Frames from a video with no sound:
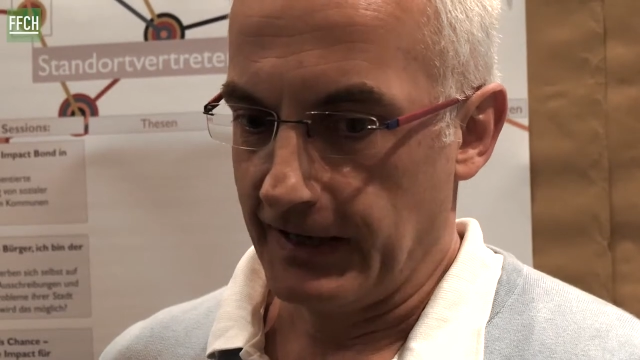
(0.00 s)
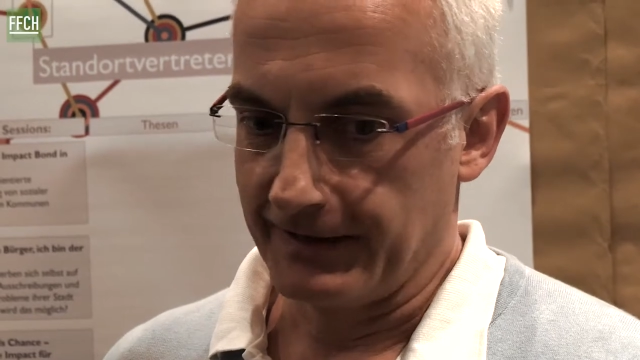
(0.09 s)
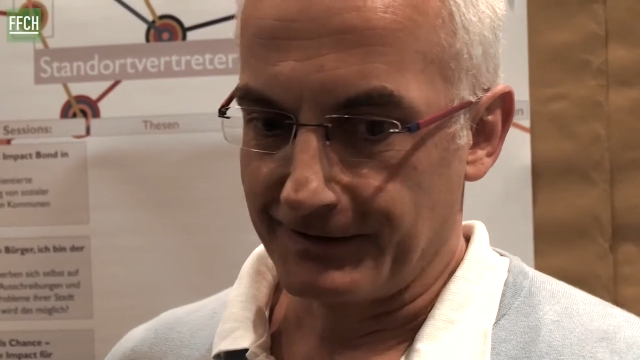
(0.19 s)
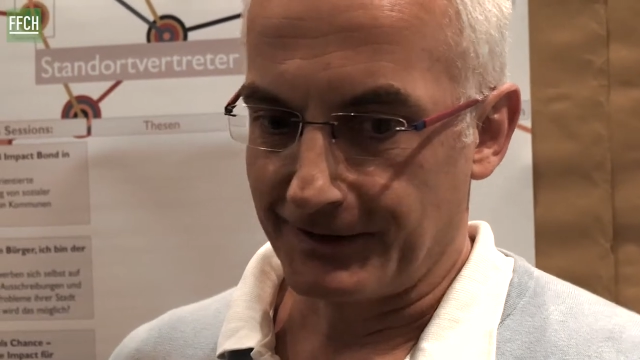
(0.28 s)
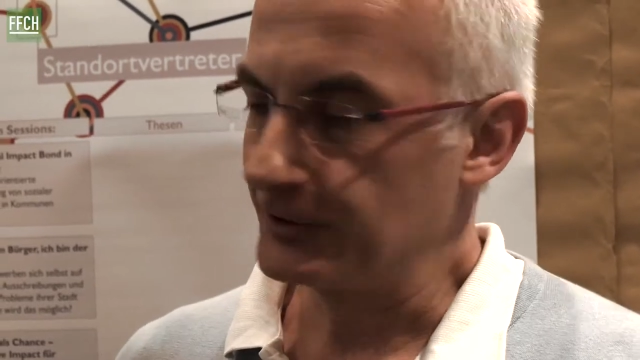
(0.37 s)

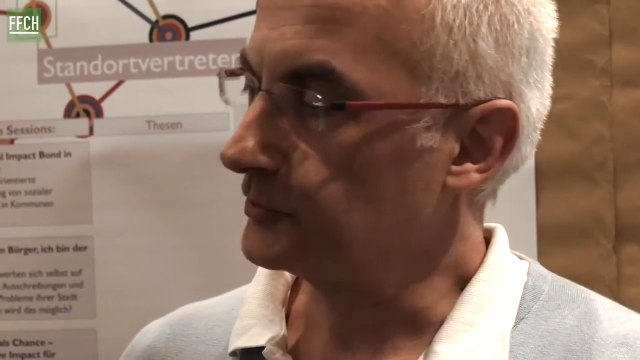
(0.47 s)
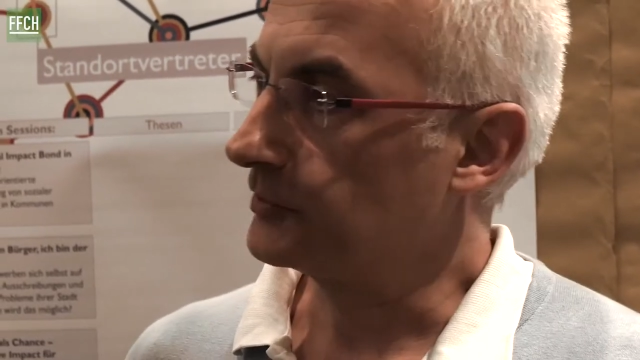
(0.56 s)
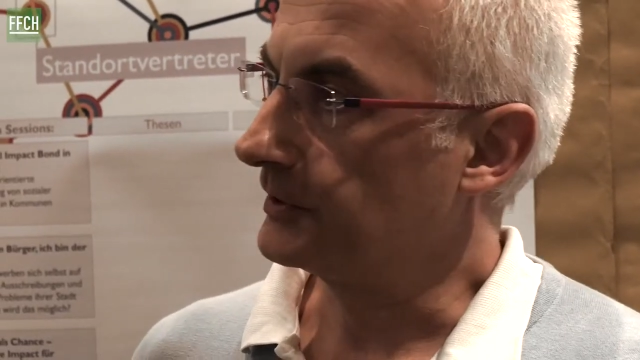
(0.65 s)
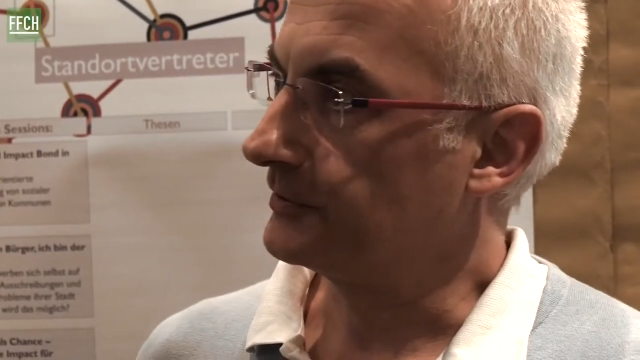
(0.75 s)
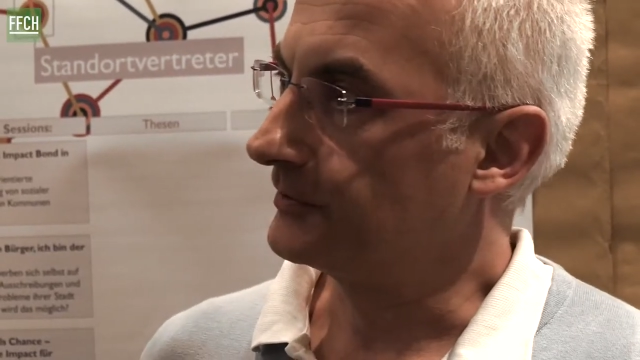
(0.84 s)

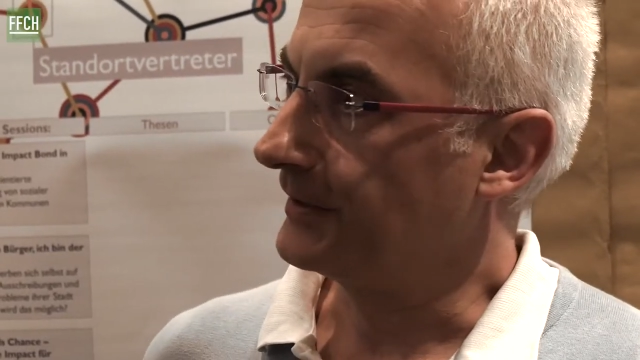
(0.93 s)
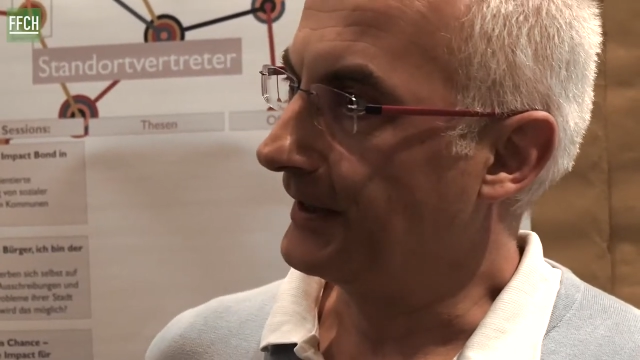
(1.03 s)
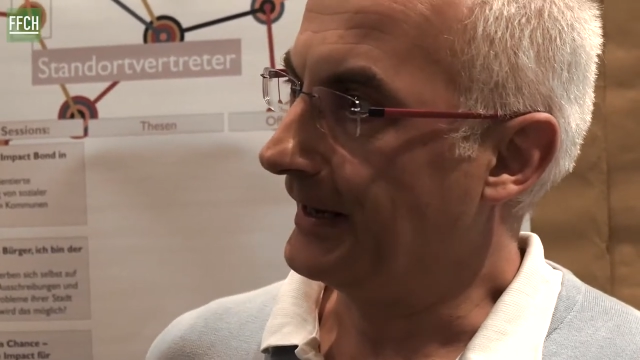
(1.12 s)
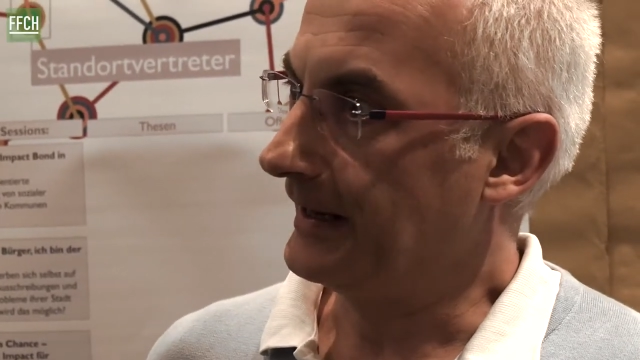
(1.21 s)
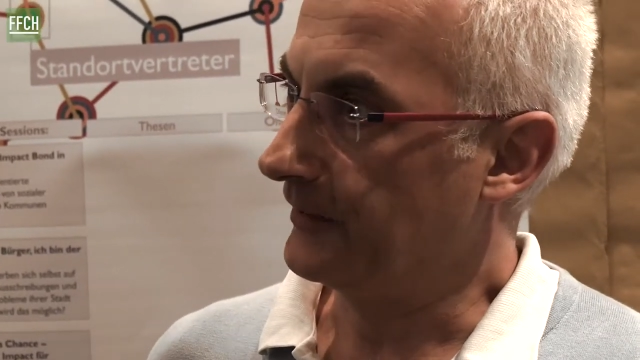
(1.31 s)
Einrichtungen
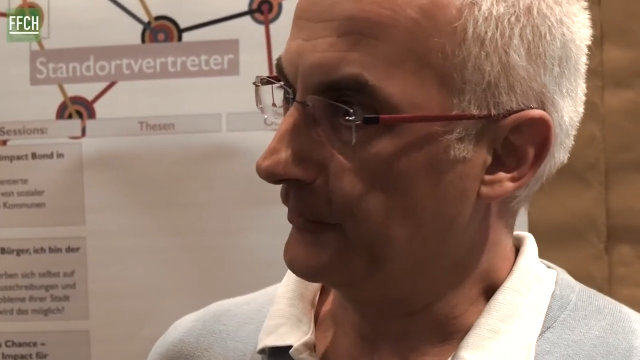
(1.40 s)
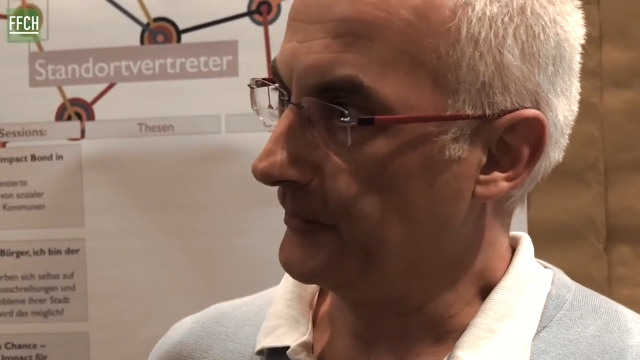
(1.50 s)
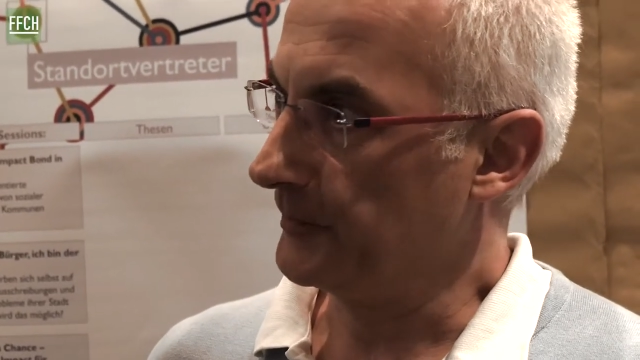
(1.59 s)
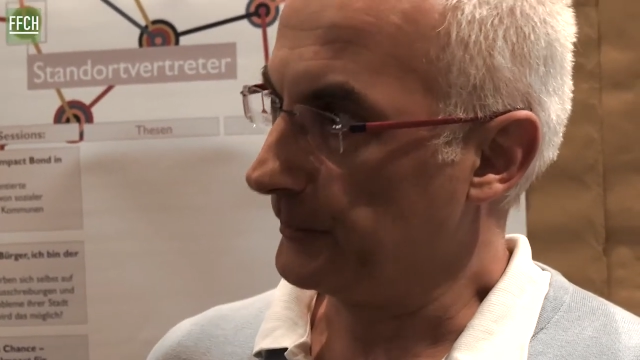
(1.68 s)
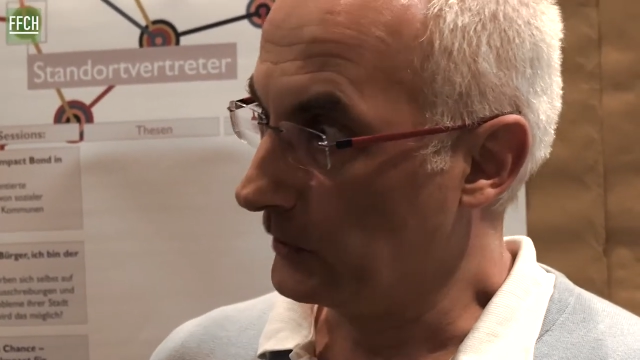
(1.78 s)
helfen,
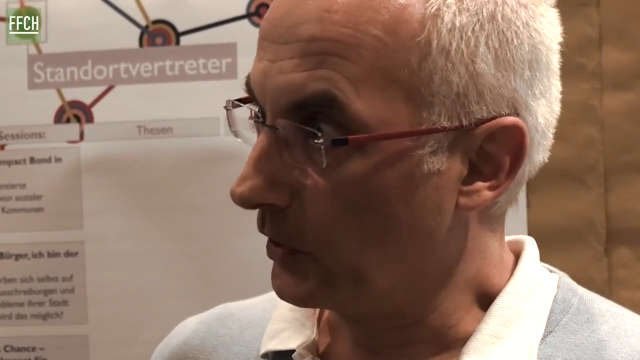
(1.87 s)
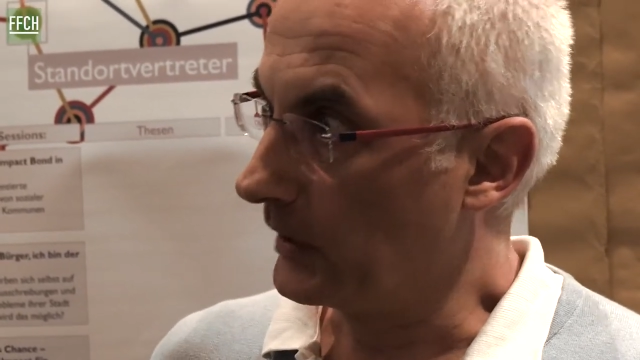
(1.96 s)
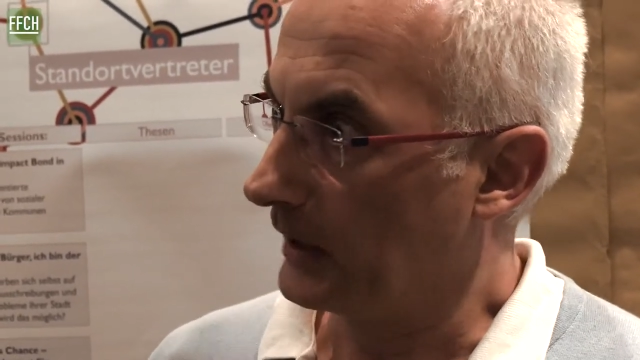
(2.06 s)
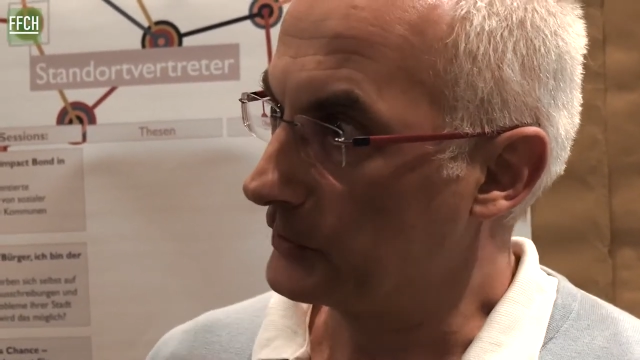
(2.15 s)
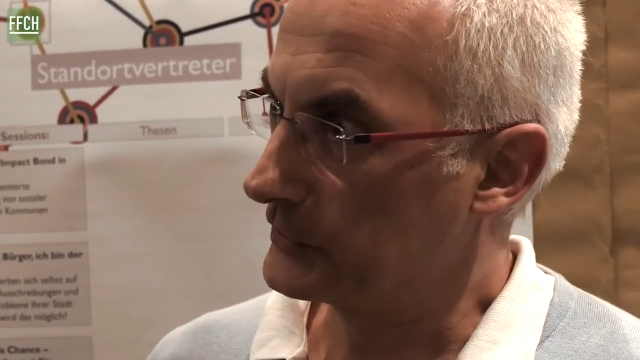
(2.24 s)

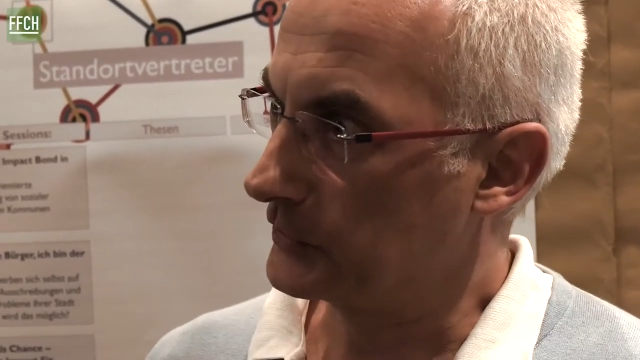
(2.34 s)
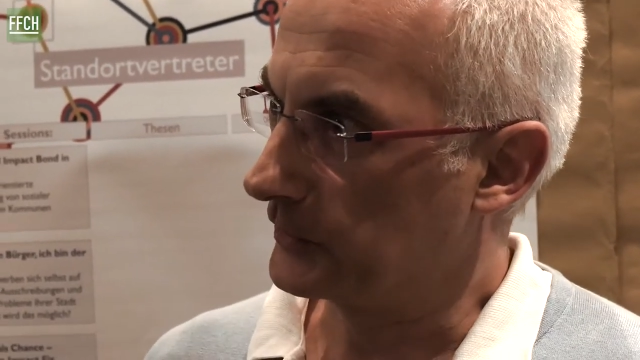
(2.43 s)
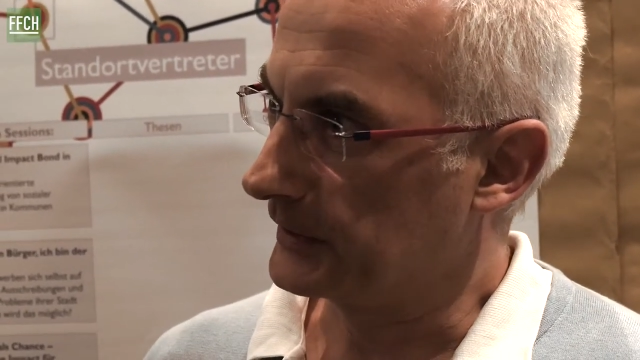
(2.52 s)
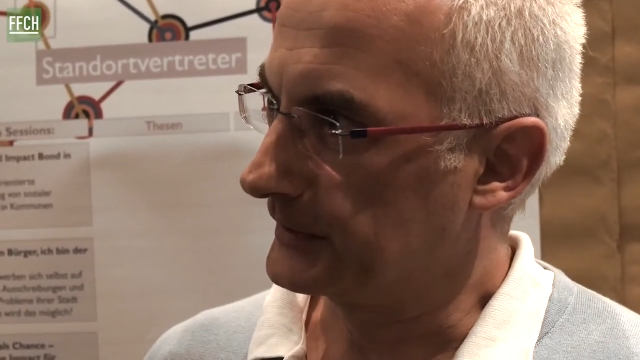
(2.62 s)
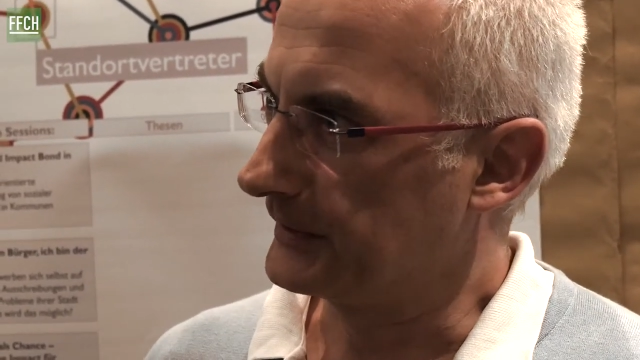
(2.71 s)
neu
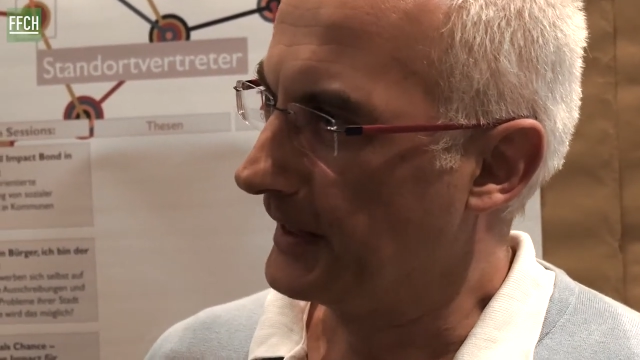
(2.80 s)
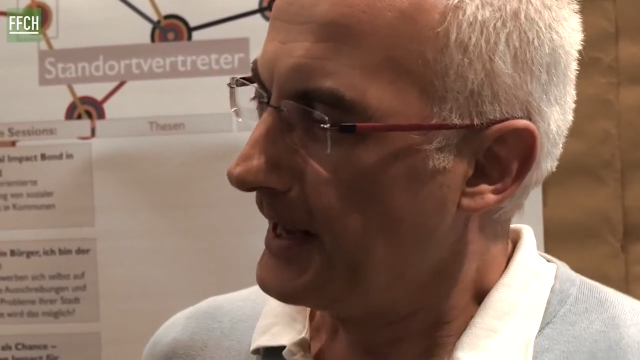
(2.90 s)
auszurichten.